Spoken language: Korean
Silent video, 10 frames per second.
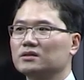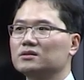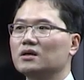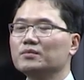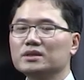그
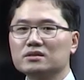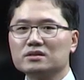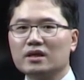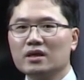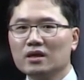
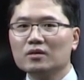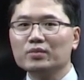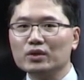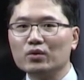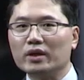서비스에
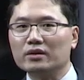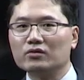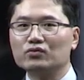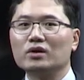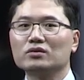필요한
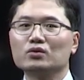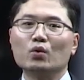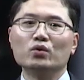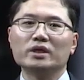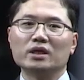국가도
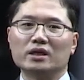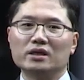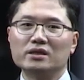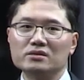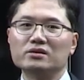돈이
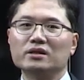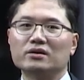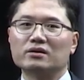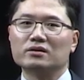있어야 돼요.